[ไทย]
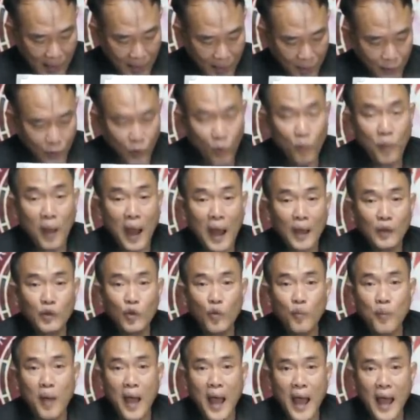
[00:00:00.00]
กระดุมพระ
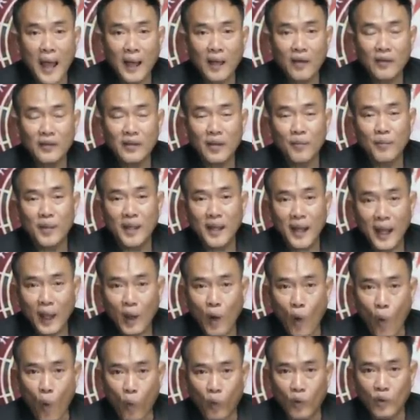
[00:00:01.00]
สุภาก็จะมีเลข
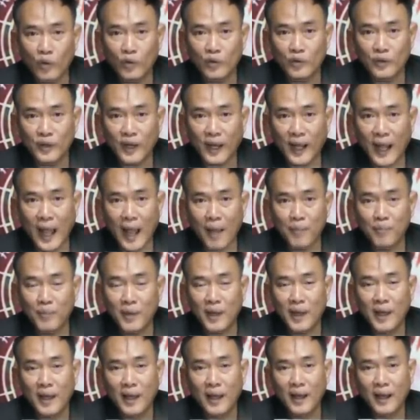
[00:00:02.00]
หกนะครับ
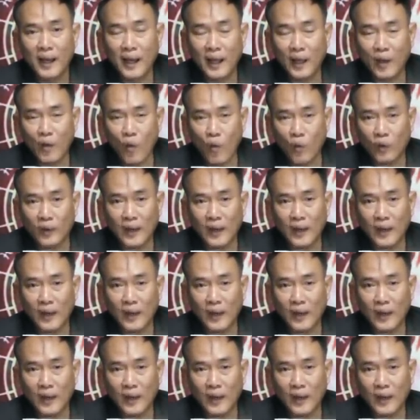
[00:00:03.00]
เลขหก